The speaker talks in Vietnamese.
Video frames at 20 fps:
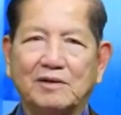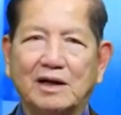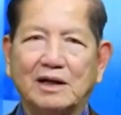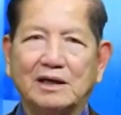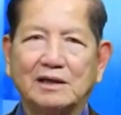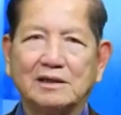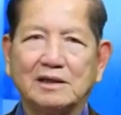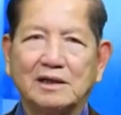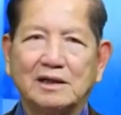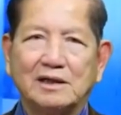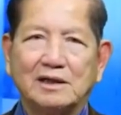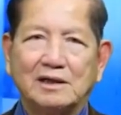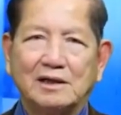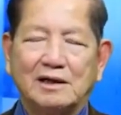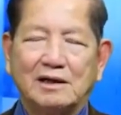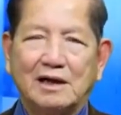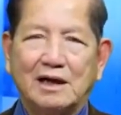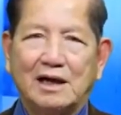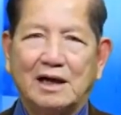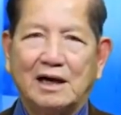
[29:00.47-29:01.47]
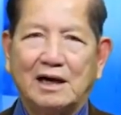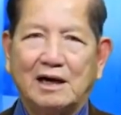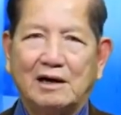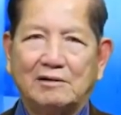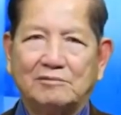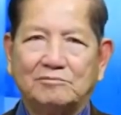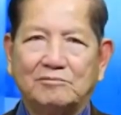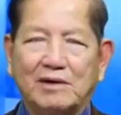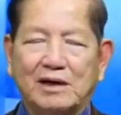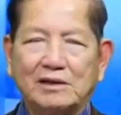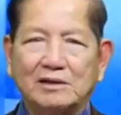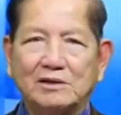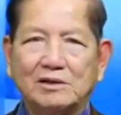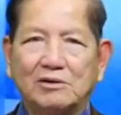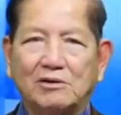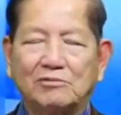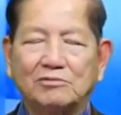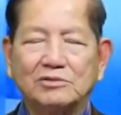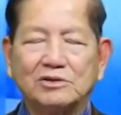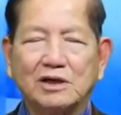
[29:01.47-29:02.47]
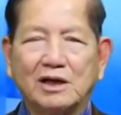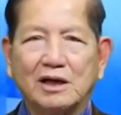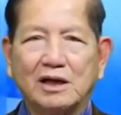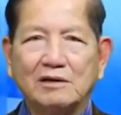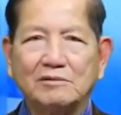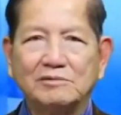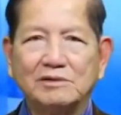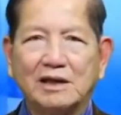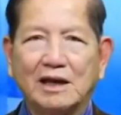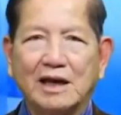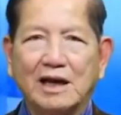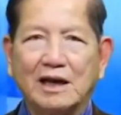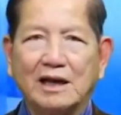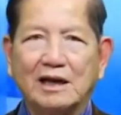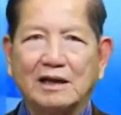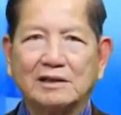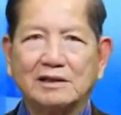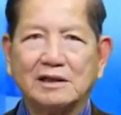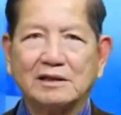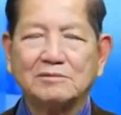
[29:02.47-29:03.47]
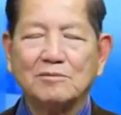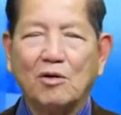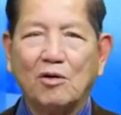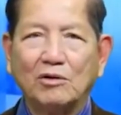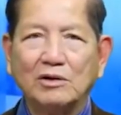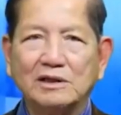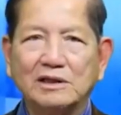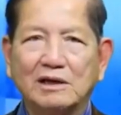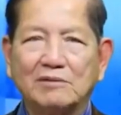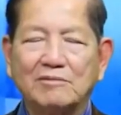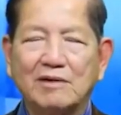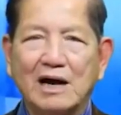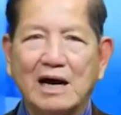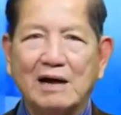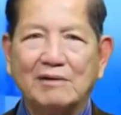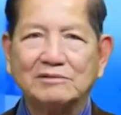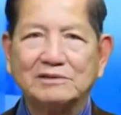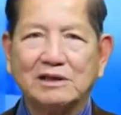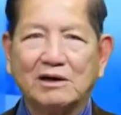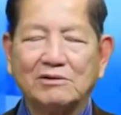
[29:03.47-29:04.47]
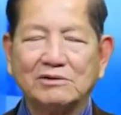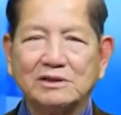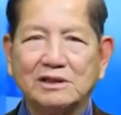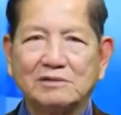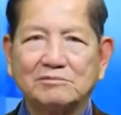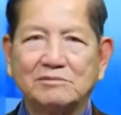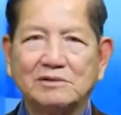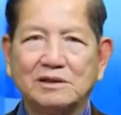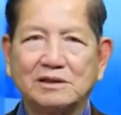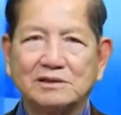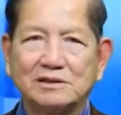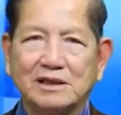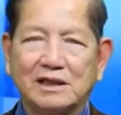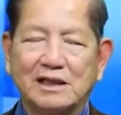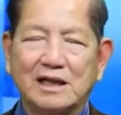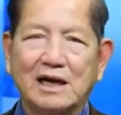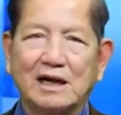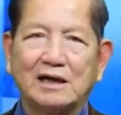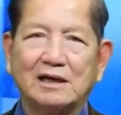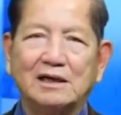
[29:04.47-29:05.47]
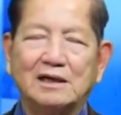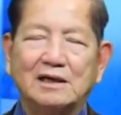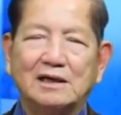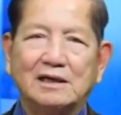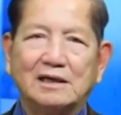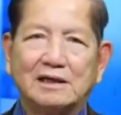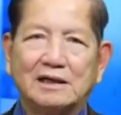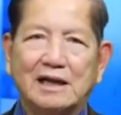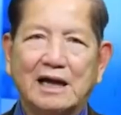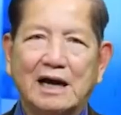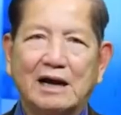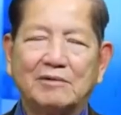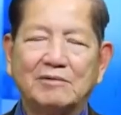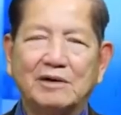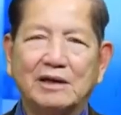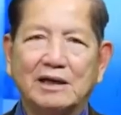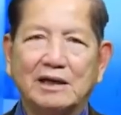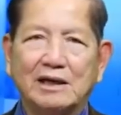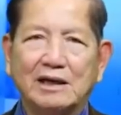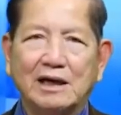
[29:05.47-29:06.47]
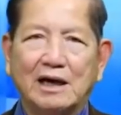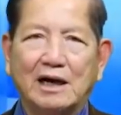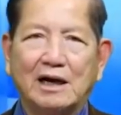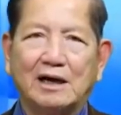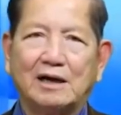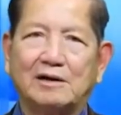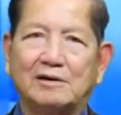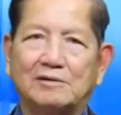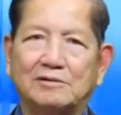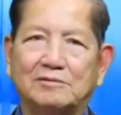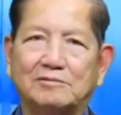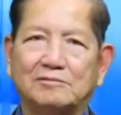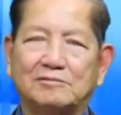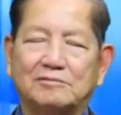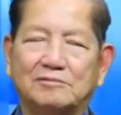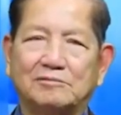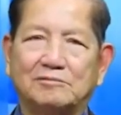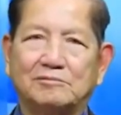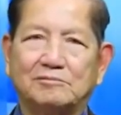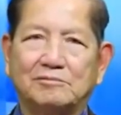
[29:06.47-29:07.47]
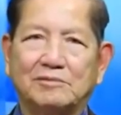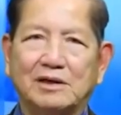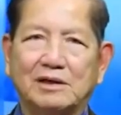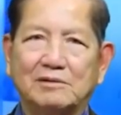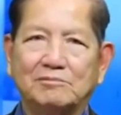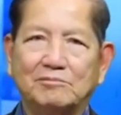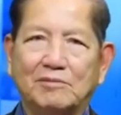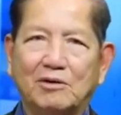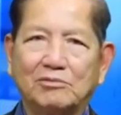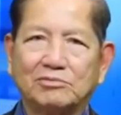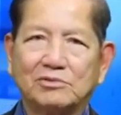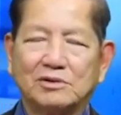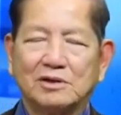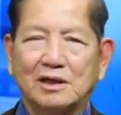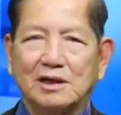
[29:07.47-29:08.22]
mà bắn thủng. Cho đến giờ này là tới 426 chiếc xe tăng đã bị bốc